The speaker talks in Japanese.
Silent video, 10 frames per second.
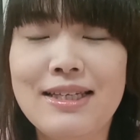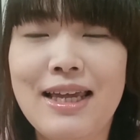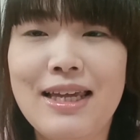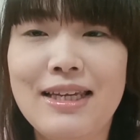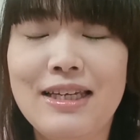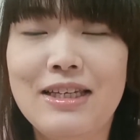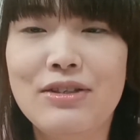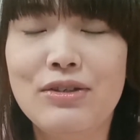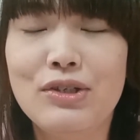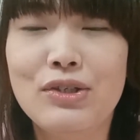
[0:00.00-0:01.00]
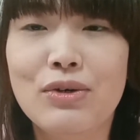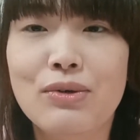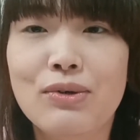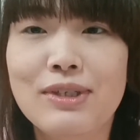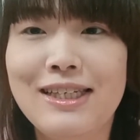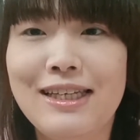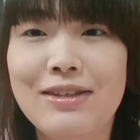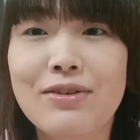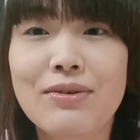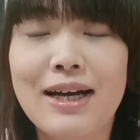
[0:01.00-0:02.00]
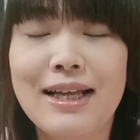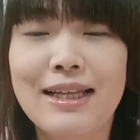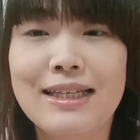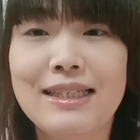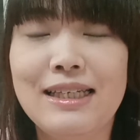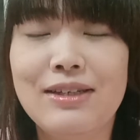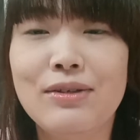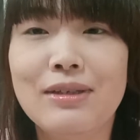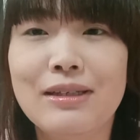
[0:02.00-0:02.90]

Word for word: 千利休通商御神のお話、